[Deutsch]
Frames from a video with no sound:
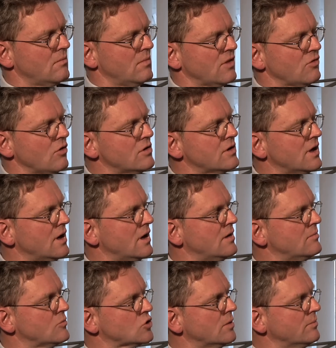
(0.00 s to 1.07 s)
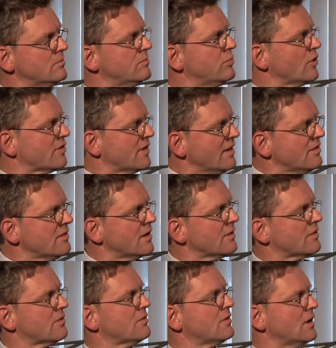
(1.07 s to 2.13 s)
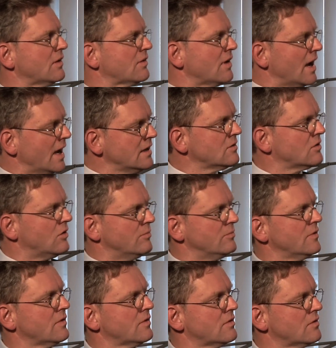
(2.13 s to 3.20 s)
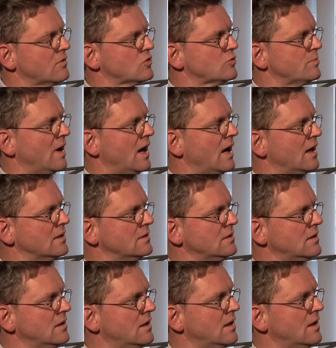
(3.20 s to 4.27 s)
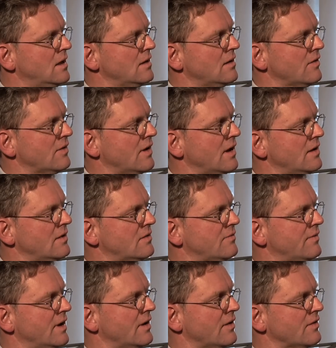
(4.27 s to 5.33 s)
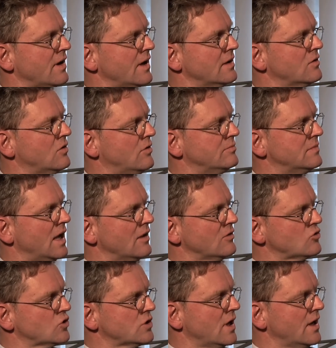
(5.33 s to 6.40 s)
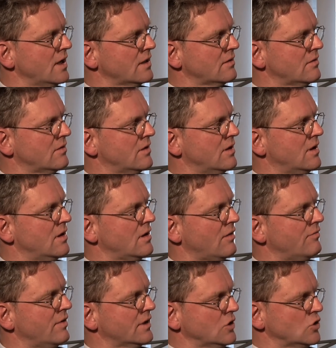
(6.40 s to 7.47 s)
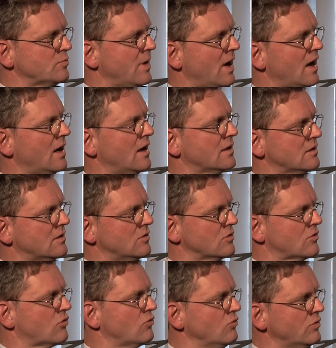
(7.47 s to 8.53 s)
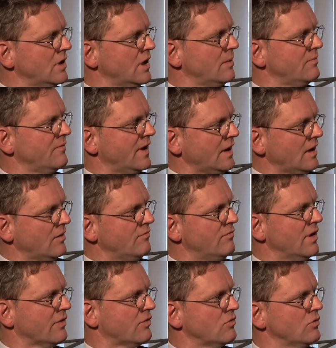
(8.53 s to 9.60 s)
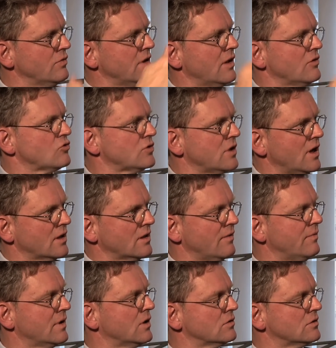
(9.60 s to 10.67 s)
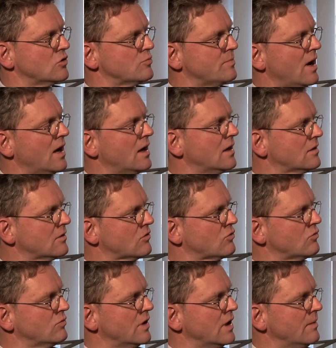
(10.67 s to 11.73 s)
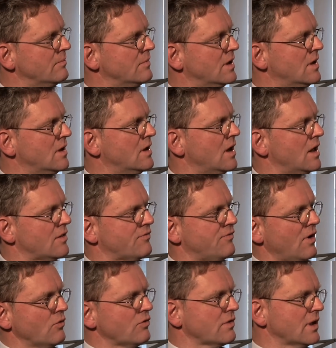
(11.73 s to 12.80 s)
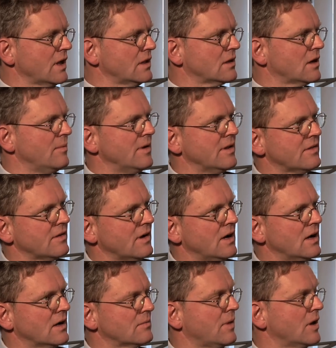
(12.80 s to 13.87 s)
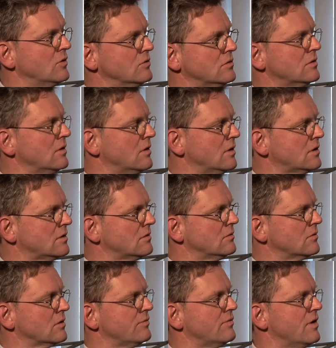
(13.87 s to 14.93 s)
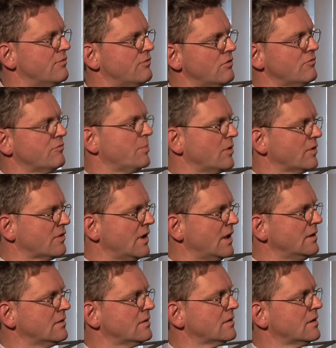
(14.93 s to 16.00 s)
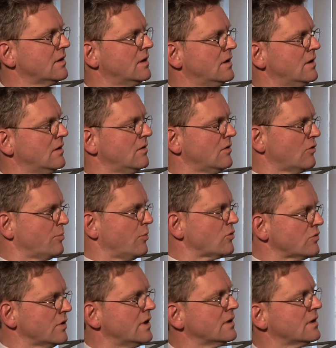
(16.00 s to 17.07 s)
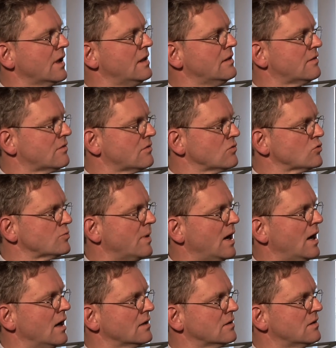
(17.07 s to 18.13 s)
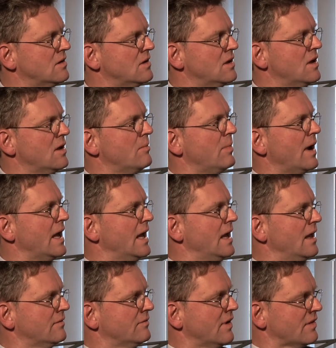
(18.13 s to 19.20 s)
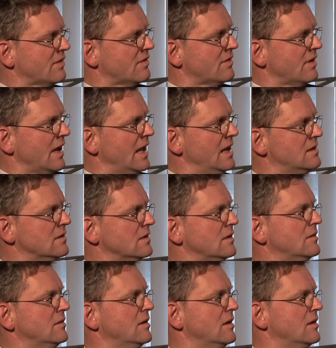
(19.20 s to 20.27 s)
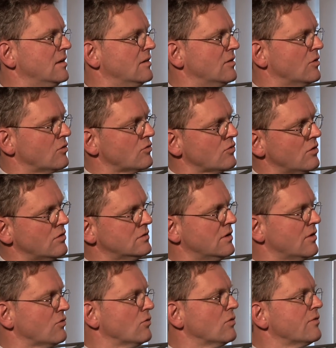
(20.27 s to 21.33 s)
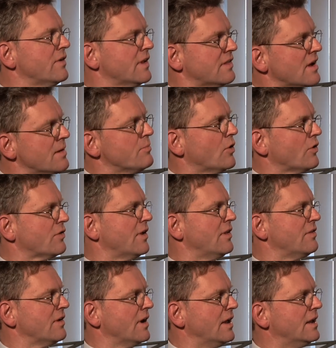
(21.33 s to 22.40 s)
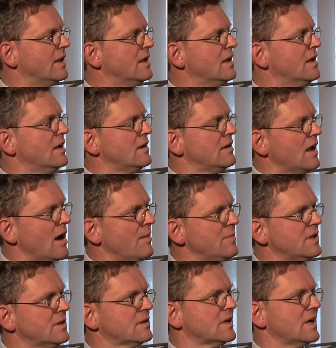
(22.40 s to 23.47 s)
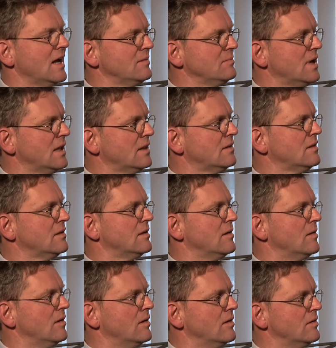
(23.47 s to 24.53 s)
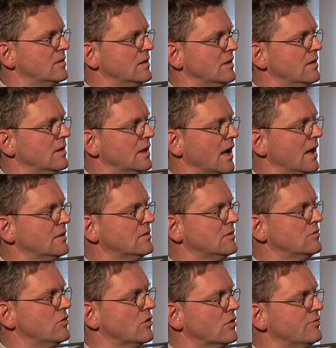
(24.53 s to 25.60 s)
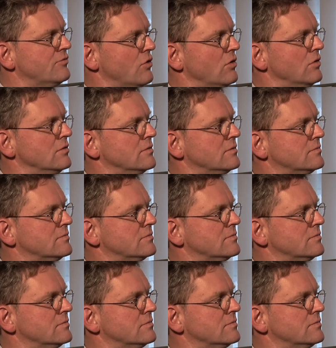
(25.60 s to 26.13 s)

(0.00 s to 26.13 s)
Man sollte einen bestimmten Prozentsatz seines Einkommens sparen. Das heißt, wenn das Einkommen ansteigt, dann wird die Sparrate auch zunehmen. Wenn die Inflation ansteigt, dann wird auch die Sparrate zunehmen. Als Faustregel kann man sagen, bei jungen Leuten ungefähr 5% des Bruttoentgelts zu sparen, bei etwas älteren äh, sollten es ungefähr 10% sein. Damit kann man die Rentenlücke füllen.